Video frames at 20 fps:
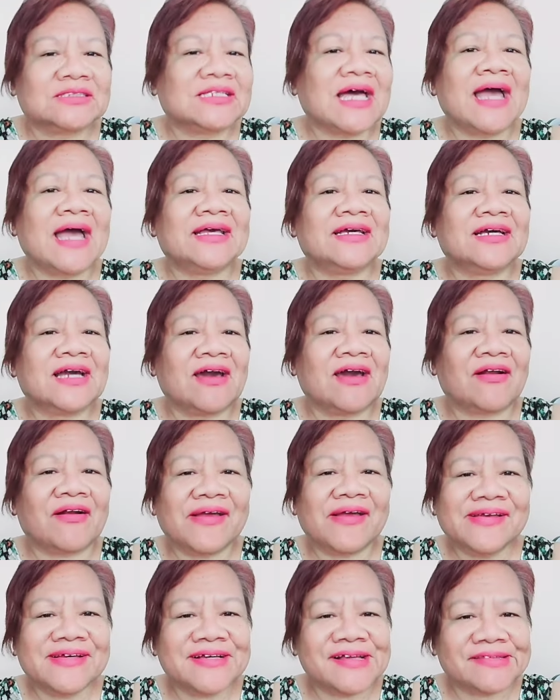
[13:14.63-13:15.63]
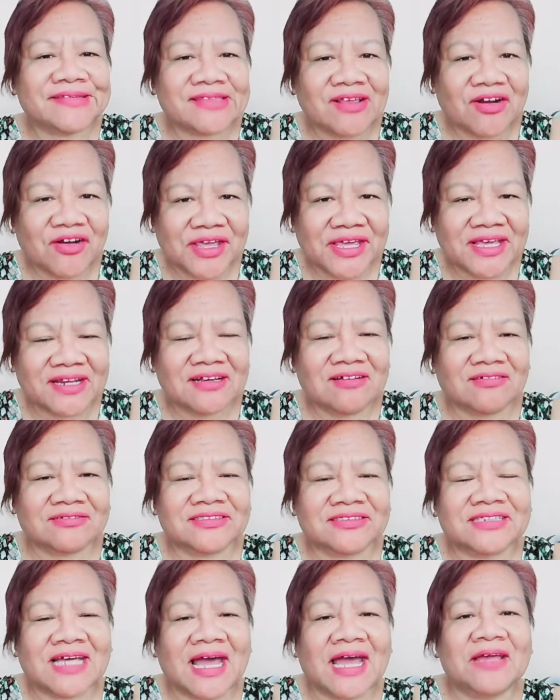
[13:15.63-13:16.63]
ใต้ครีตรีนของ
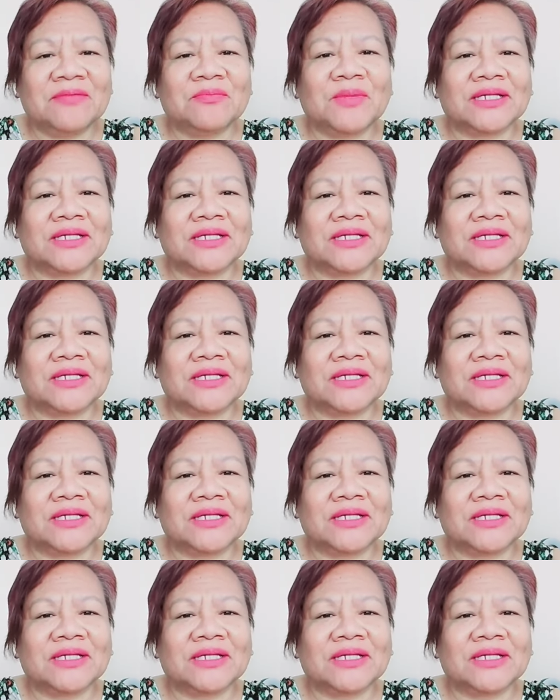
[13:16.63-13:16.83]
ไทย